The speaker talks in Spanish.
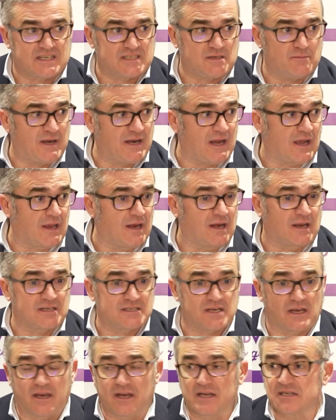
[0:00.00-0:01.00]
semana aquel que
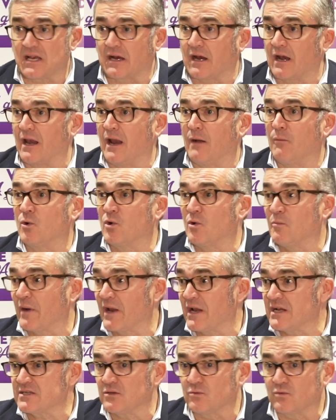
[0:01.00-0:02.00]
se quiera sacar el abono
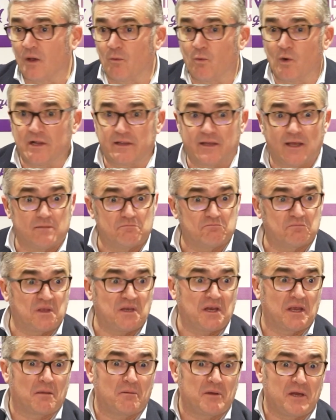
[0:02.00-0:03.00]
para la segunda vuelta
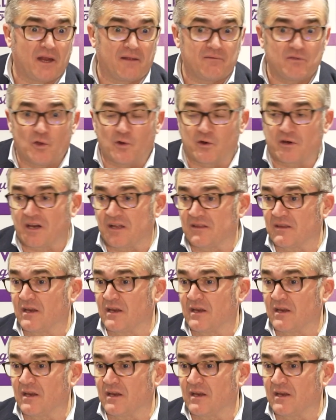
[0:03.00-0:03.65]
tiene que venir Andorra,